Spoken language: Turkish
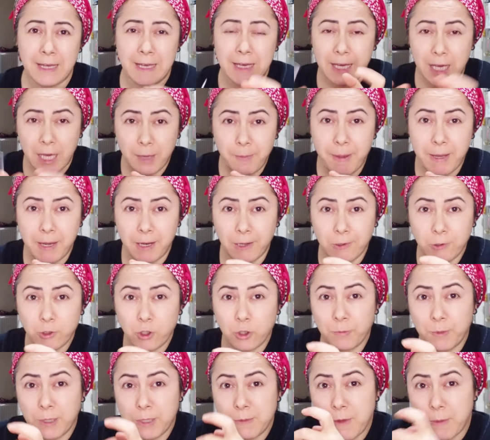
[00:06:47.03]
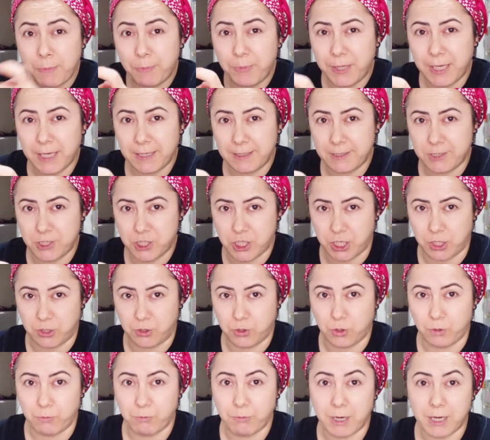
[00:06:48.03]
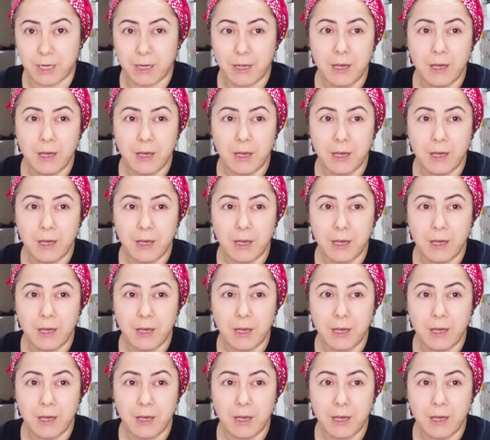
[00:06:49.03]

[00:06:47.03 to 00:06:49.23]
Hemen alıyorum elimi bir yeri çekiyorum bak.